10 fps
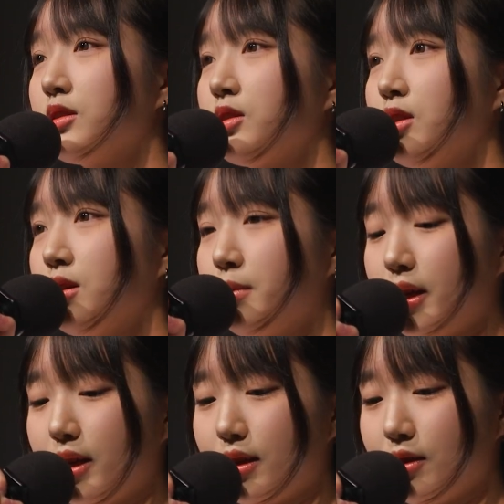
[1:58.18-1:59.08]

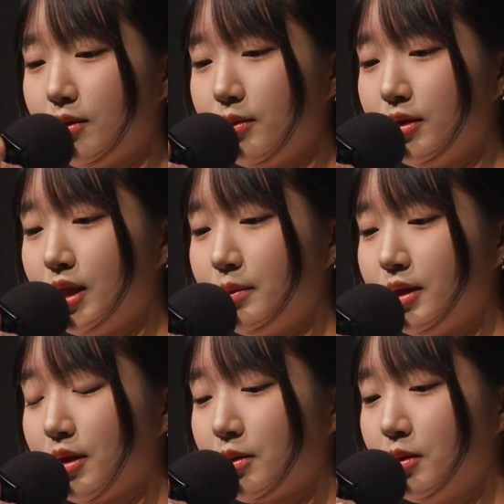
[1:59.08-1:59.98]
처음에 너무
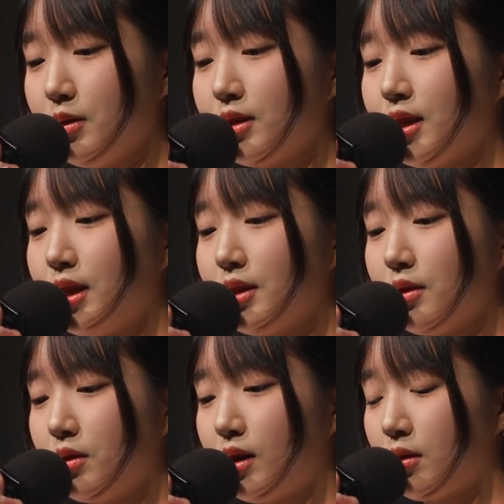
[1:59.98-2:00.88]
재밌었고 잘했던
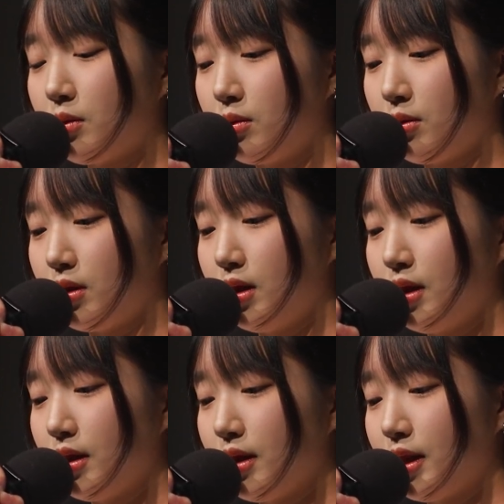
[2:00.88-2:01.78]
것 같고
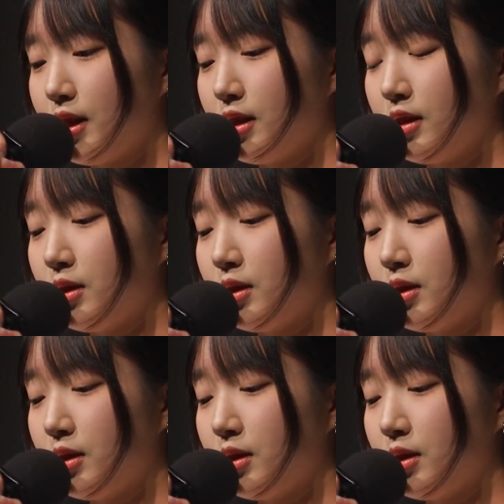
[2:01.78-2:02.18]
내 길은